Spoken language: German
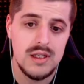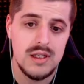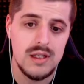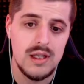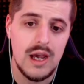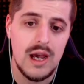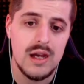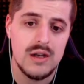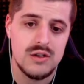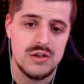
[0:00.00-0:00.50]

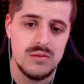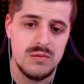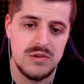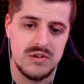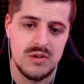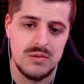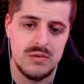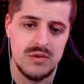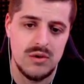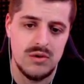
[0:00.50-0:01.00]
Ja, stimmt,
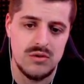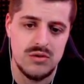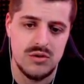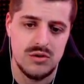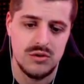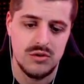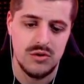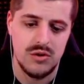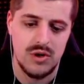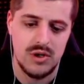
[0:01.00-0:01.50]
das habe ich auch
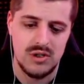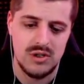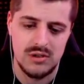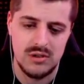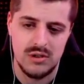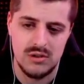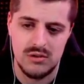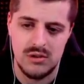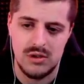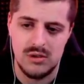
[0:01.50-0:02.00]
schon gehört. Es
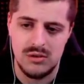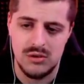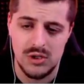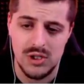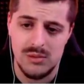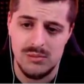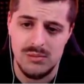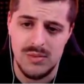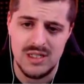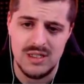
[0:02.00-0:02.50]
soll einen
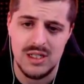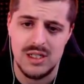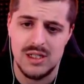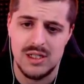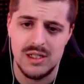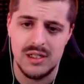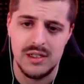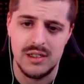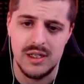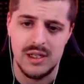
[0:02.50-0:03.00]
neuen
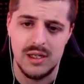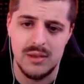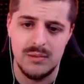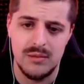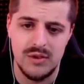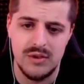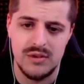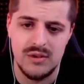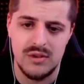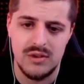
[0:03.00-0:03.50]
Mathe-Lehrer geben
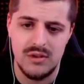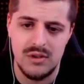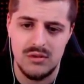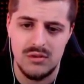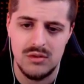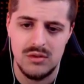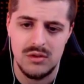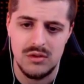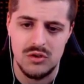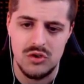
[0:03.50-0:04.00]
und das oh. ist
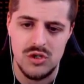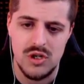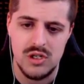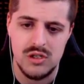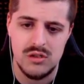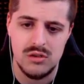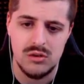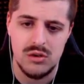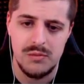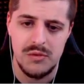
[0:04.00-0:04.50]
natürlich eine
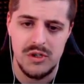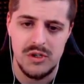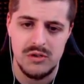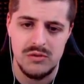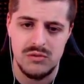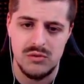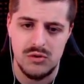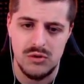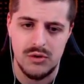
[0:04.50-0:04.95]
schlechte Kombination.